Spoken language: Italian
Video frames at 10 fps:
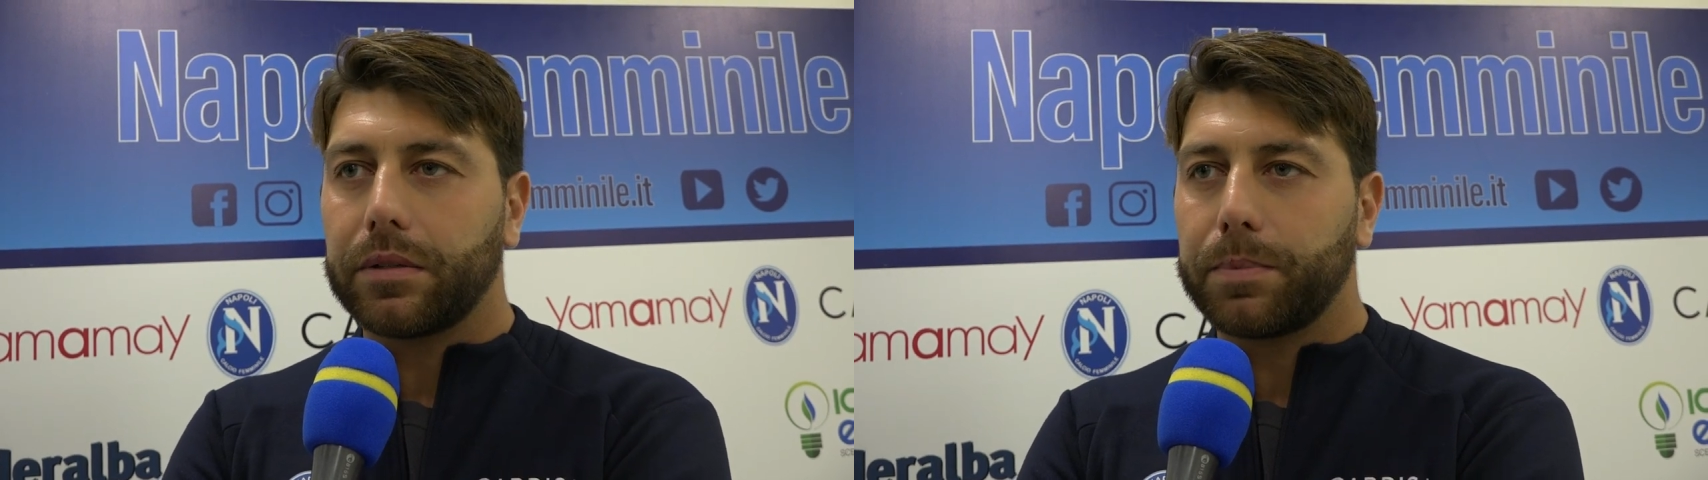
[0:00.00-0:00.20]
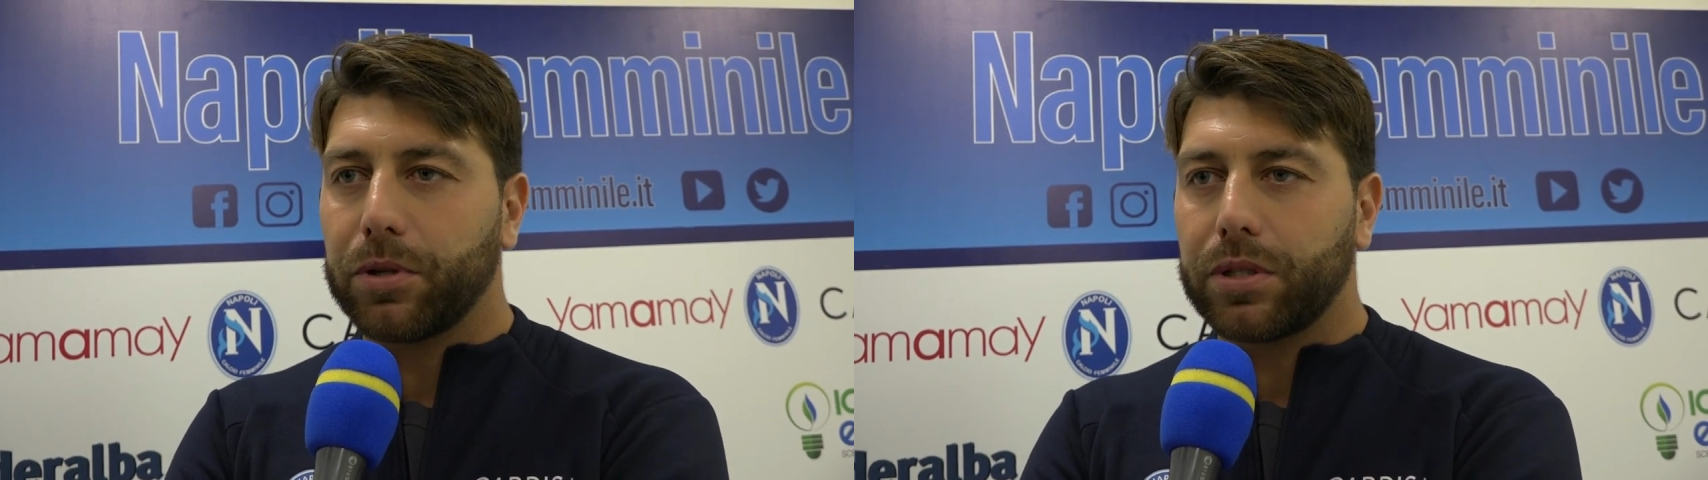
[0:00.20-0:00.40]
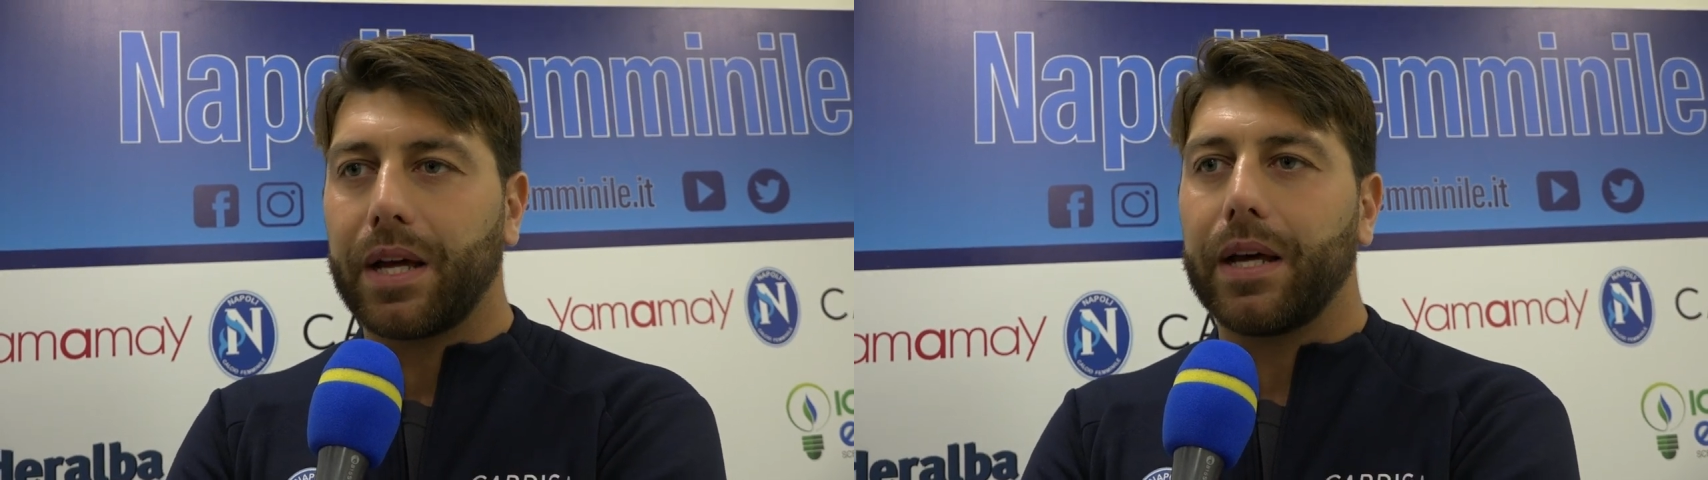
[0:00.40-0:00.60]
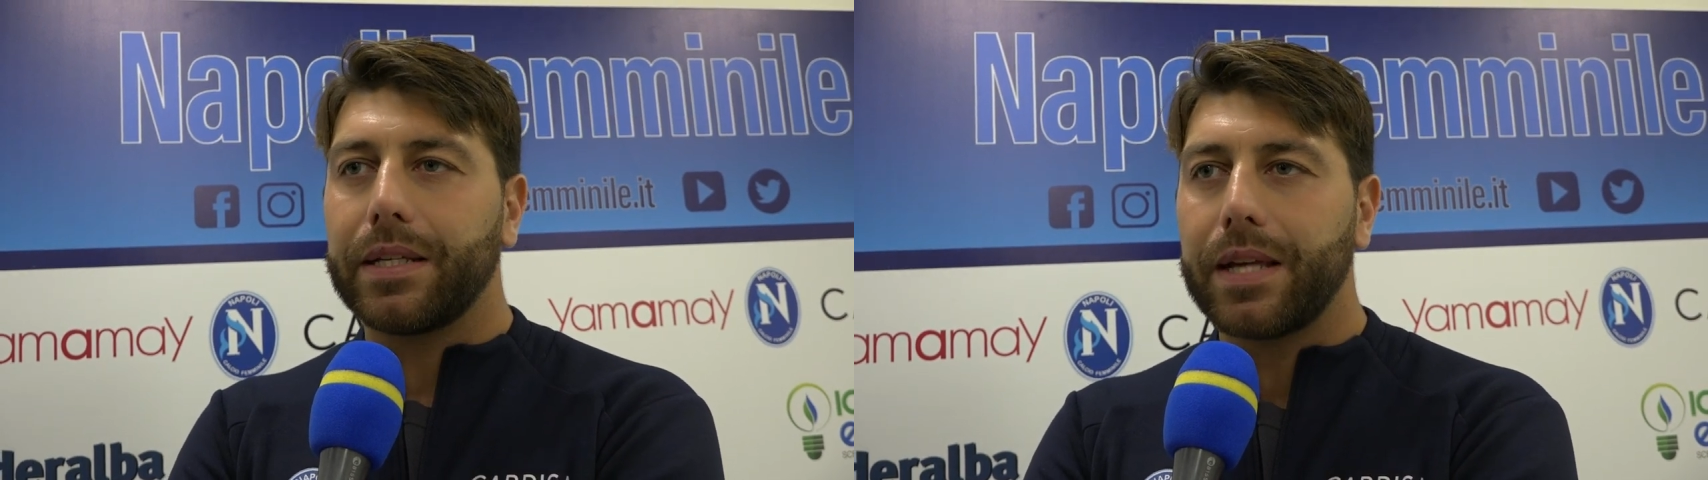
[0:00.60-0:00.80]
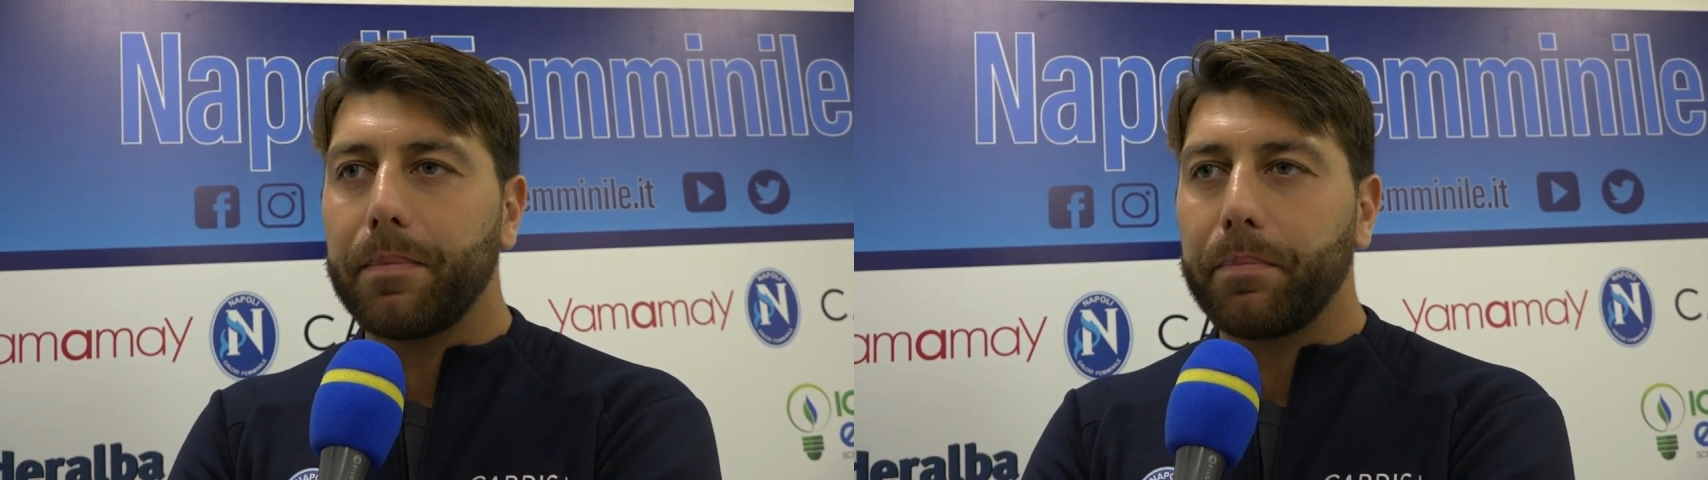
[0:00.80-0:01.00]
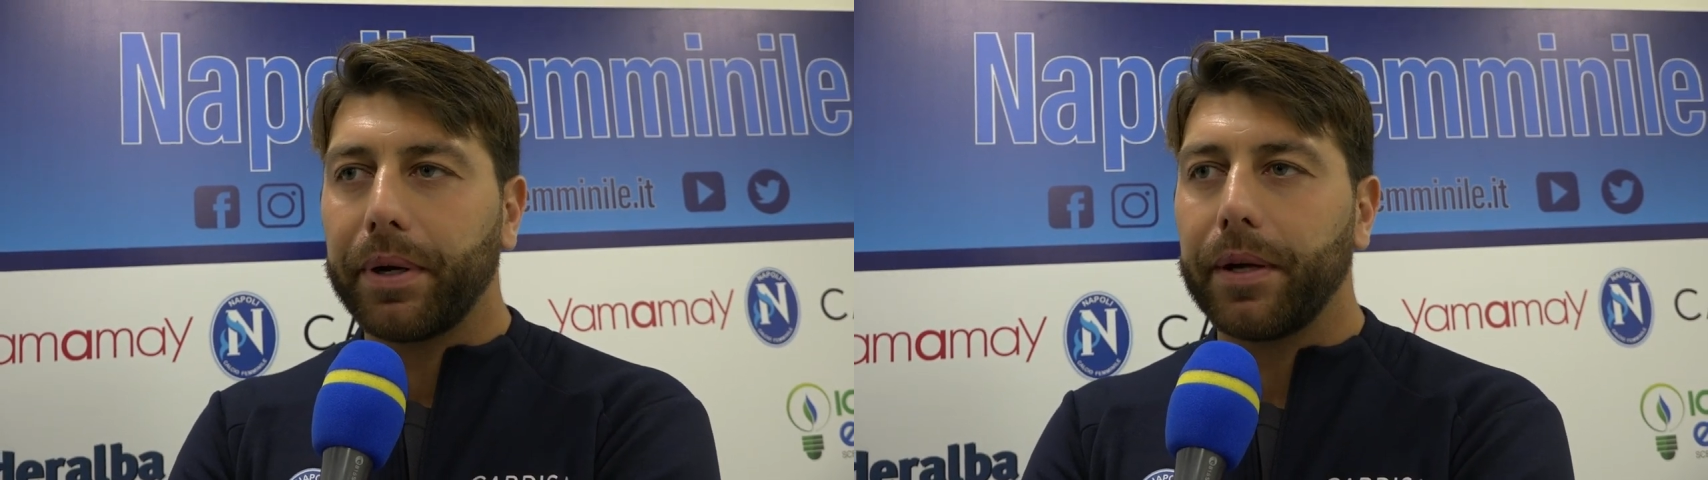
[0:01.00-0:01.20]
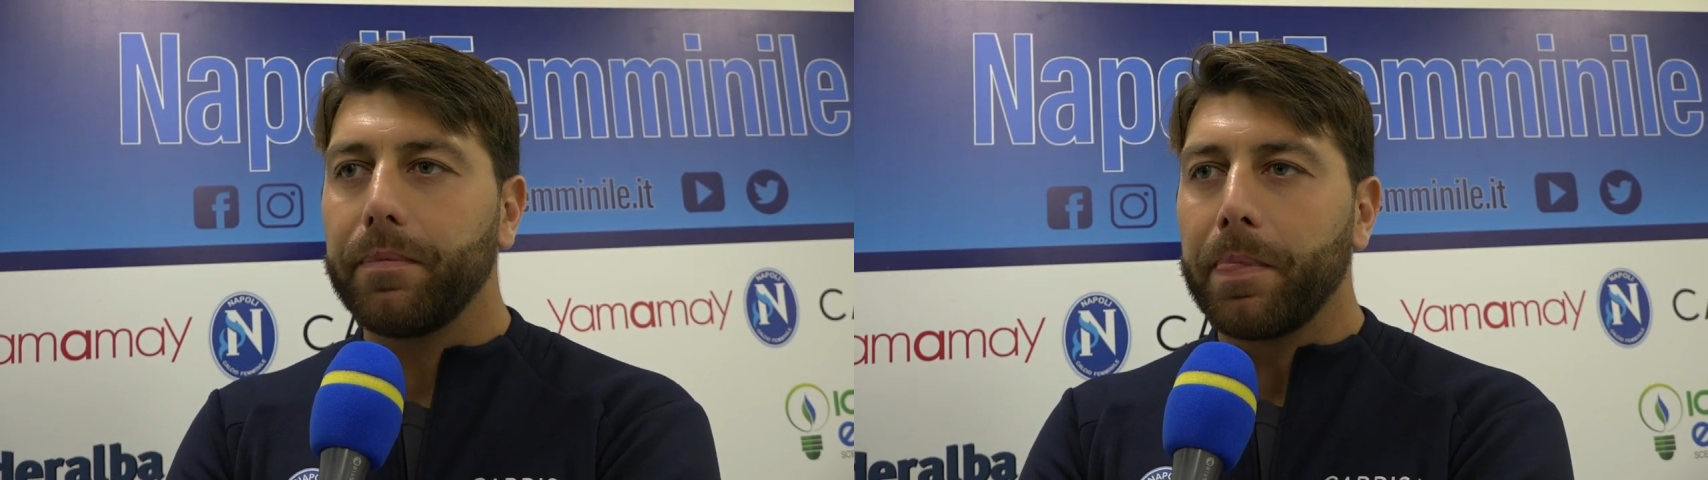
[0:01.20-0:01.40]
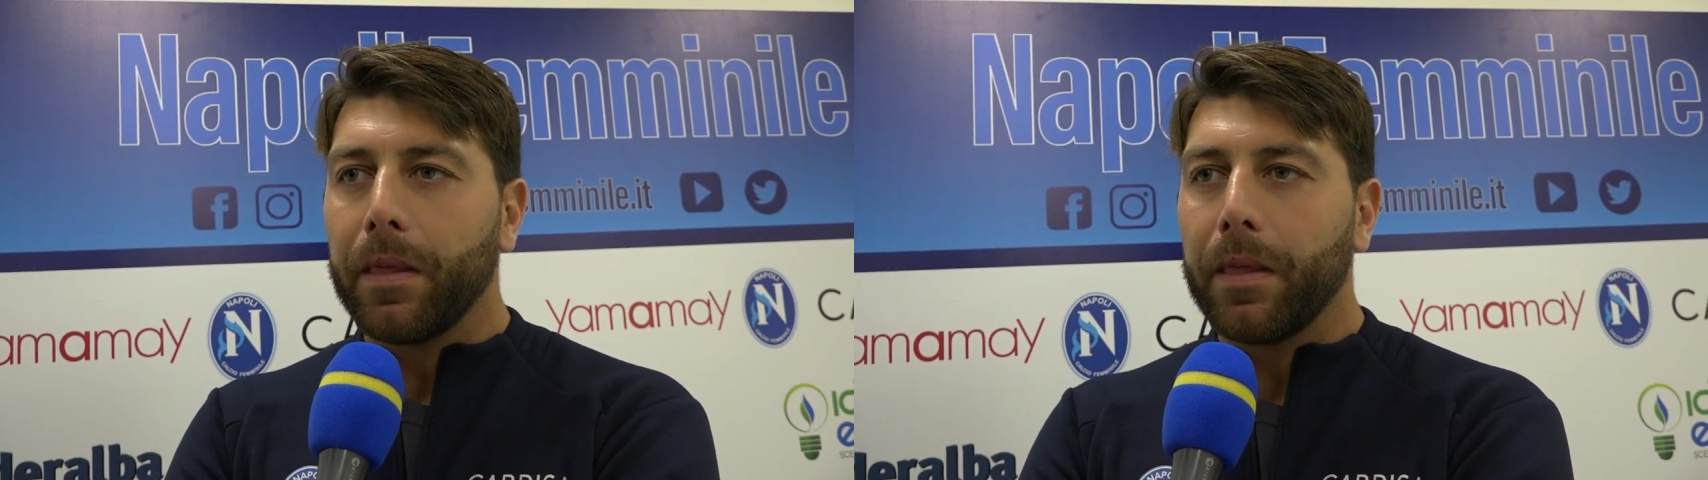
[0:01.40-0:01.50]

spostare sempre